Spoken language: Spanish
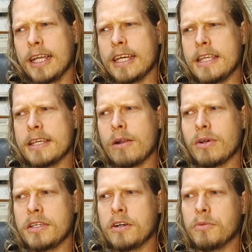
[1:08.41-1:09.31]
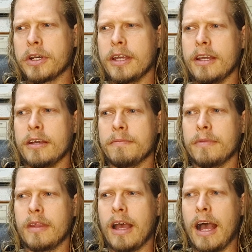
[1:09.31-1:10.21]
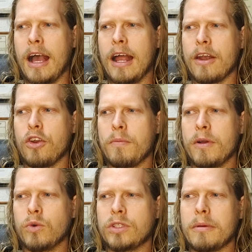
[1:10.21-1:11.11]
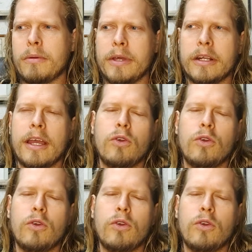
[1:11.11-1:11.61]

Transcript: que dice algo así como que no me gusta vivir